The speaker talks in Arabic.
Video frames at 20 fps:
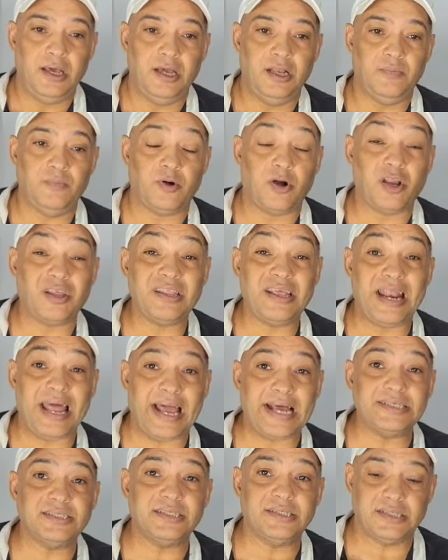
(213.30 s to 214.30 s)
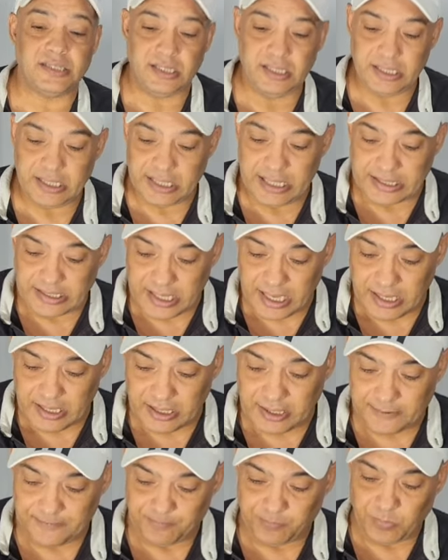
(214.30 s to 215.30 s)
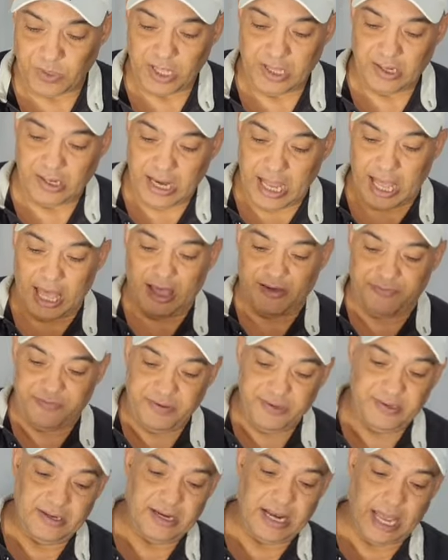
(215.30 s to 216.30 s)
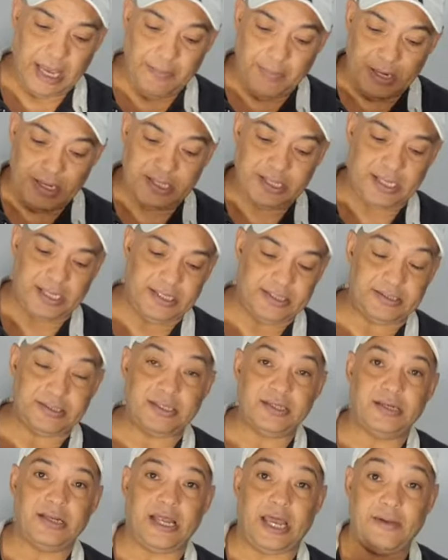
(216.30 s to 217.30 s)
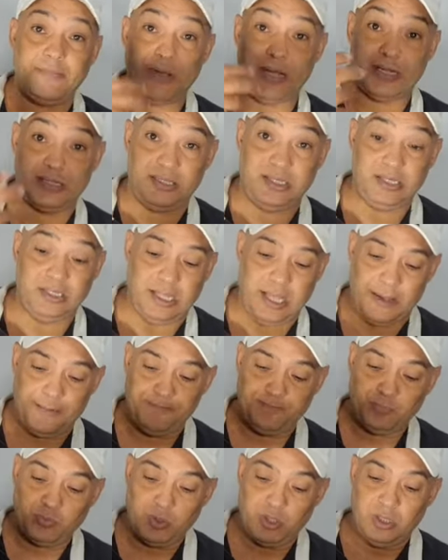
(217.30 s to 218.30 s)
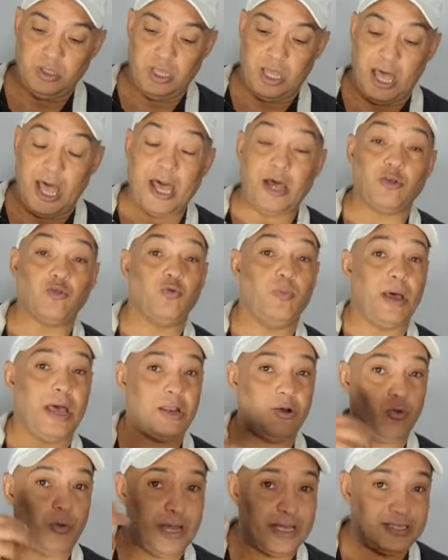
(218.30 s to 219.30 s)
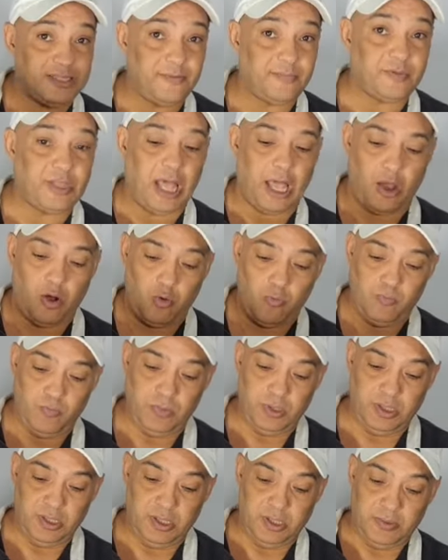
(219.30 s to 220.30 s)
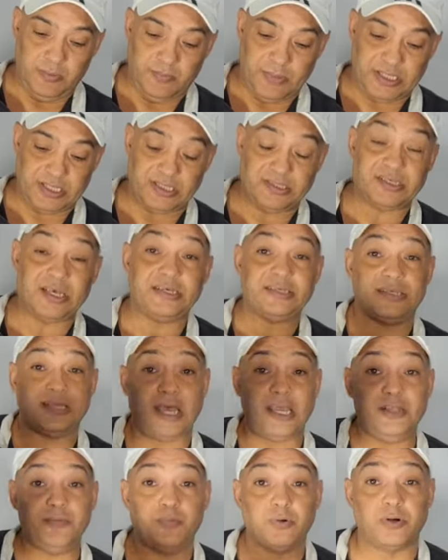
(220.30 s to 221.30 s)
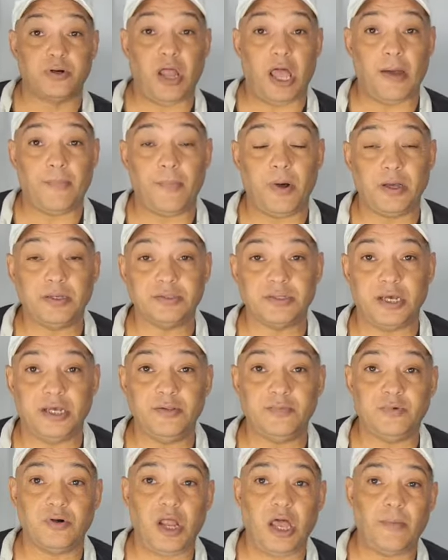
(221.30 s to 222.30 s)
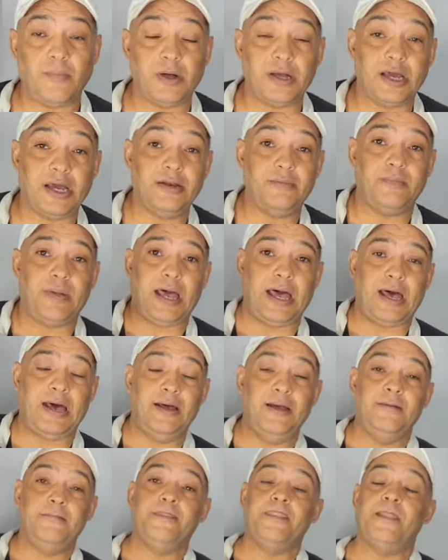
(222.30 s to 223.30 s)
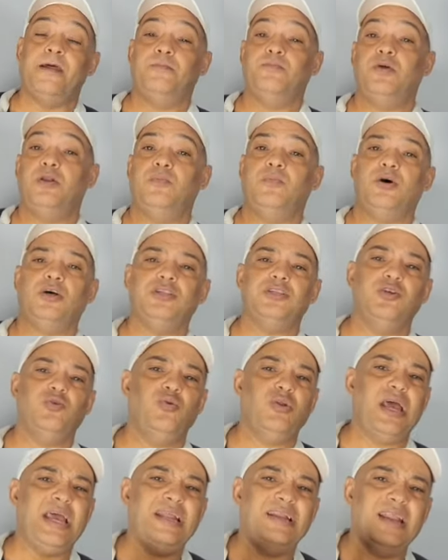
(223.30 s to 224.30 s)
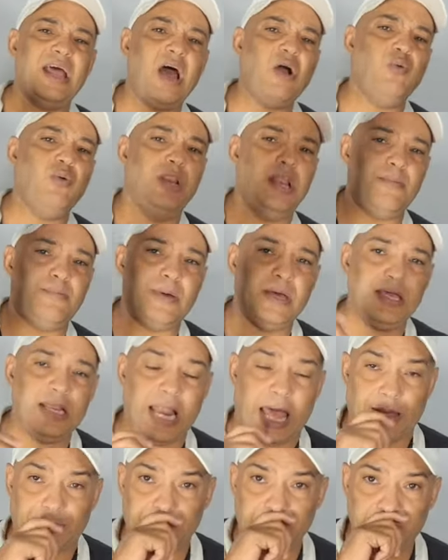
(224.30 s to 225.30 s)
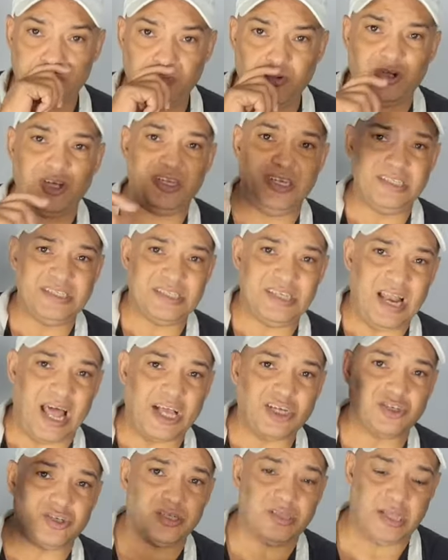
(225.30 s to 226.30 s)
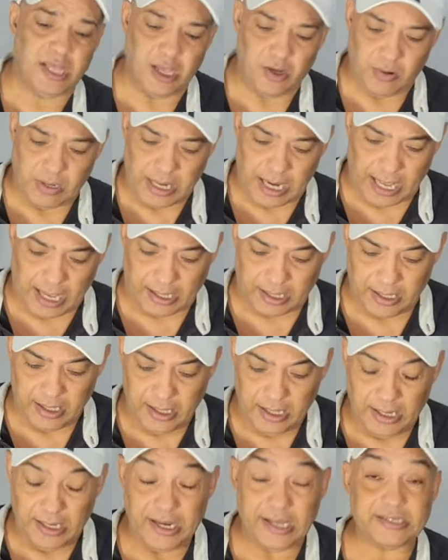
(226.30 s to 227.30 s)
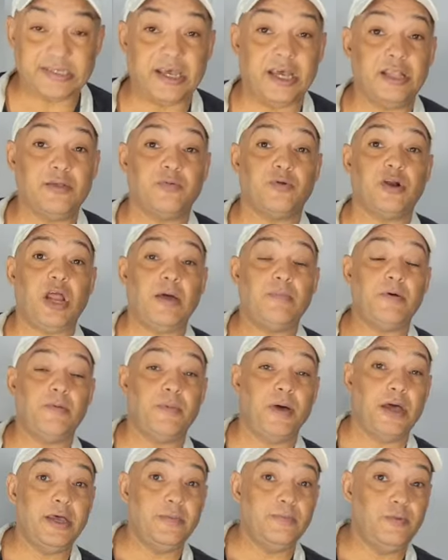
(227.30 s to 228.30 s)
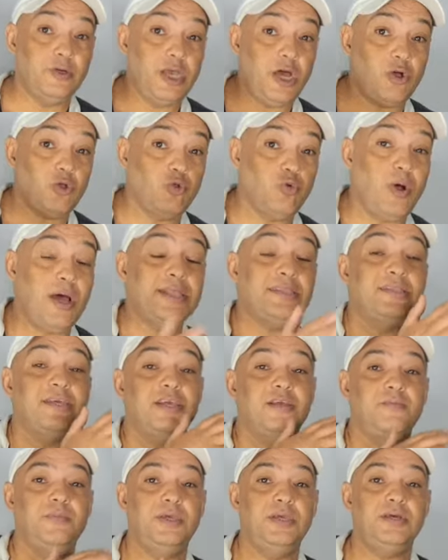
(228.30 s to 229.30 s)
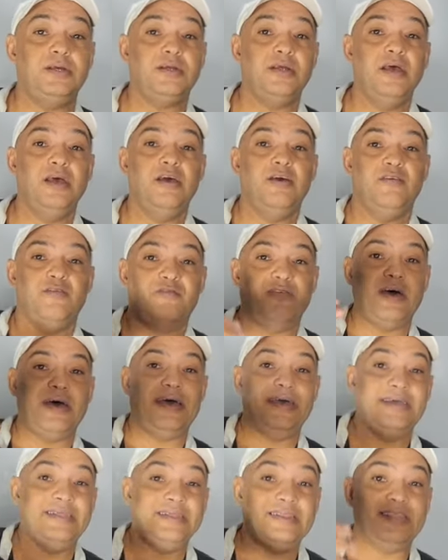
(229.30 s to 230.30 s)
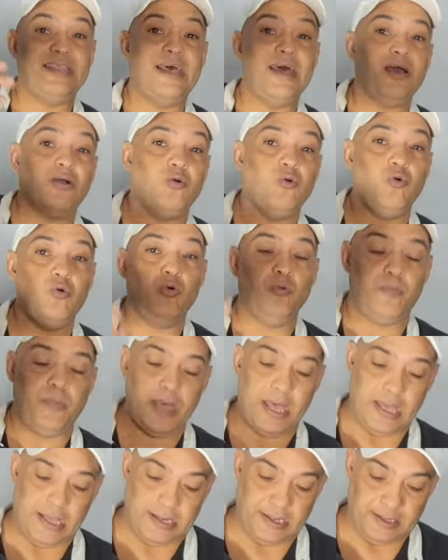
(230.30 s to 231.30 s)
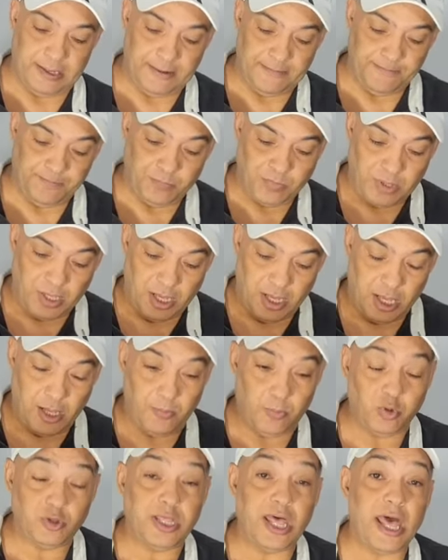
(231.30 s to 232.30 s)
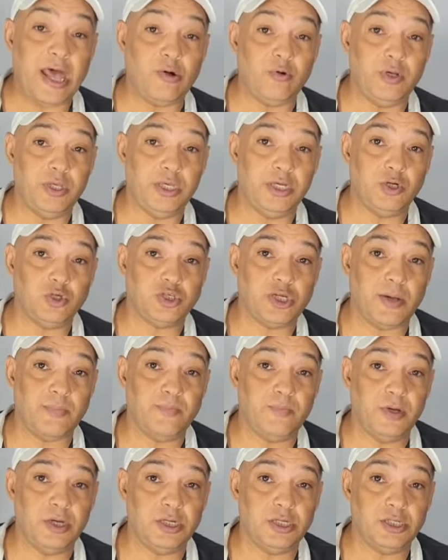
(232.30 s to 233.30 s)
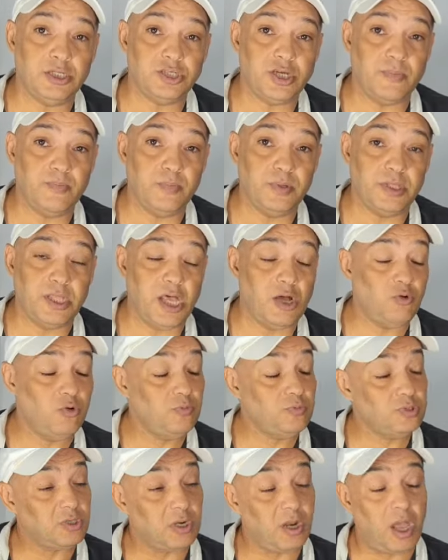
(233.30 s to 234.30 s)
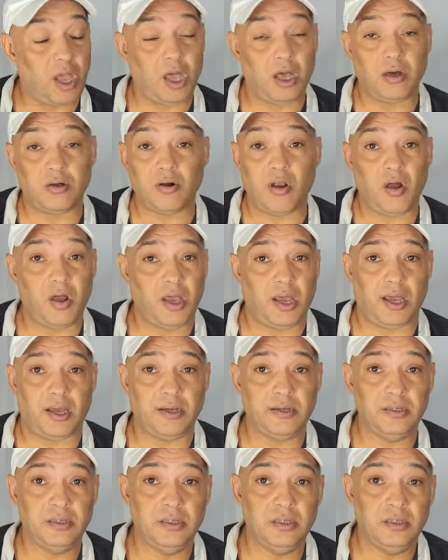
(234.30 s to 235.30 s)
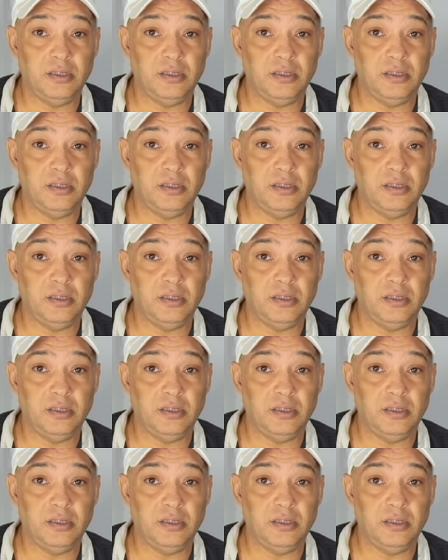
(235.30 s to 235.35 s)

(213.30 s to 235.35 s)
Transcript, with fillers: المره دي انا حاسس ان الجزائر لا في لعيبه نجحت لعيبه جديده اخدوا بقى الوقت بتاعهم مثلا زي سعيد بالرحمه سعيد بالرحمه كان مع بالماضي قليل قوي لما يلعب ممكن ينزل 10 دقايق ولا حاجه لا سعيد بالرحمه بقى بياخد وقت كبير فانتاجه بان آه، بداوي هشام هشام بداوي بصراحه رائع